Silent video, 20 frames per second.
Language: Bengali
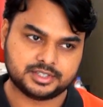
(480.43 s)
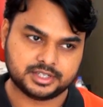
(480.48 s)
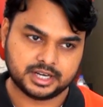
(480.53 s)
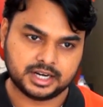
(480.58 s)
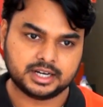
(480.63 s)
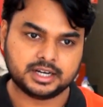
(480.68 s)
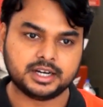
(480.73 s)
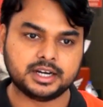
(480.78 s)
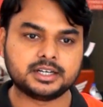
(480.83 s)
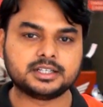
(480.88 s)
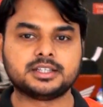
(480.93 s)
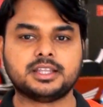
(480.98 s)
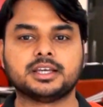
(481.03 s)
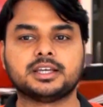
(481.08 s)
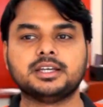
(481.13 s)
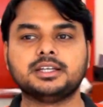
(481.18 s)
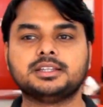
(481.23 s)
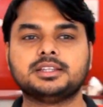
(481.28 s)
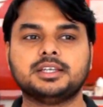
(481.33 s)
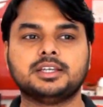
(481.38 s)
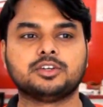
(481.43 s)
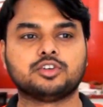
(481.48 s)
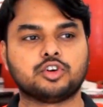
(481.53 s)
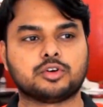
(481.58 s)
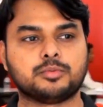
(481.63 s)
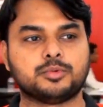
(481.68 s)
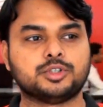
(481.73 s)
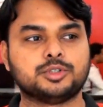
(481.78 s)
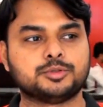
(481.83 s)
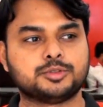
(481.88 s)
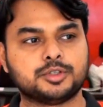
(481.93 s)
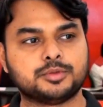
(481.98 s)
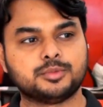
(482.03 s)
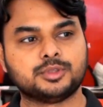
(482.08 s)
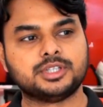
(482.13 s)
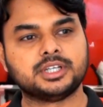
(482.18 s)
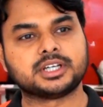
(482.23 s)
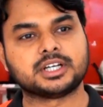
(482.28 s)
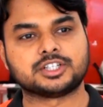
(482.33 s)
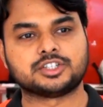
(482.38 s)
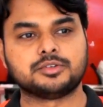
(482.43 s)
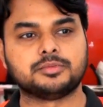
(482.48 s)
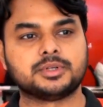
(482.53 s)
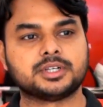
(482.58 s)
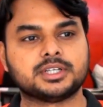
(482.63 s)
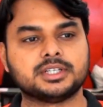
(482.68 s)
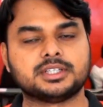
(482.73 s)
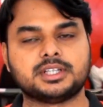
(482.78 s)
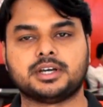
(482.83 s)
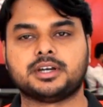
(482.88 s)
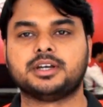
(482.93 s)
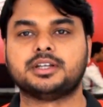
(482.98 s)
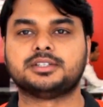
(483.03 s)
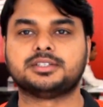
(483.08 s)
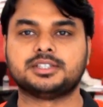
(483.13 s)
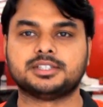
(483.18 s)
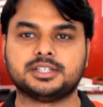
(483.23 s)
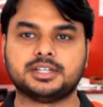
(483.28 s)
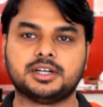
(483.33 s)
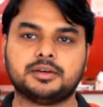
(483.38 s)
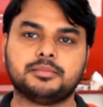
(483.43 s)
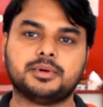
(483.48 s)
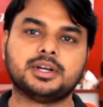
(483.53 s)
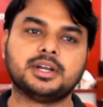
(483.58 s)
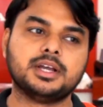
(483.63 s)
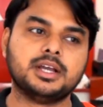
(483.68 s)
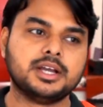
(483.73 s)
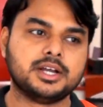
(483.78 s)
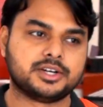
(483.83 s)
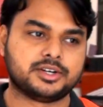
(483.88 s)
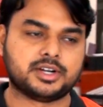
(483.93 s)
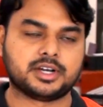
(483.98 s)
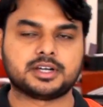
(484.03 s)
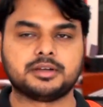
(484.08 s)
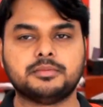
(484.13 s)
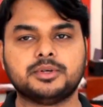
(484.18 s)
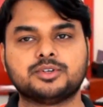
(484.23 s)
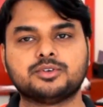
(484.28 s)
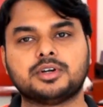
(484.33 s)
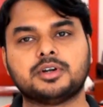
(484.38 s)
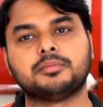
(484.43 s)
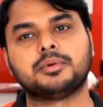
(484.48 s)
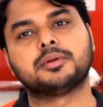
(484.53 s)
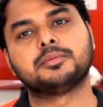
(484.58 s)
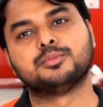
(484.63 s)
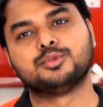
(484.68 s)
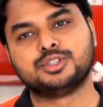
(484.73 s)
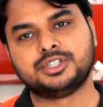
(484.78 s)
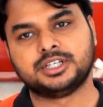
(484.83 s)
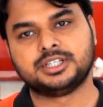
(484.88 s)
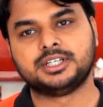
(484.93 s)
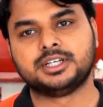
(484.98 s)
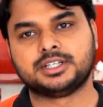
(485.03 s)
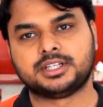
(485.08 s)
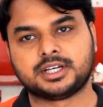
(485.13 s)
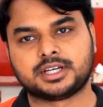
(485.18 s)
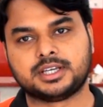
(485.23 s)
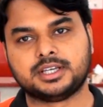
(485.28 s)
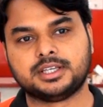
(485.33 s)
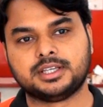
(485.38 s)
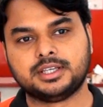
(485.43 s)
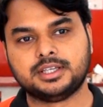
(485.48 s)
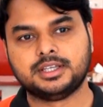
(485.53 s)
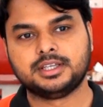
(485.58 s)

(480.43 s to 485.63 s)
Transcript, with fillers: সেল ডেট থেকে তিন কর্মদিবসের মধ্যে কাস্টমারকে তার রেজিস্ট্রেশন নাম্বার ঢাকা মেট্রো নাম্বার বুঝিয়ে দিয়ে থাকি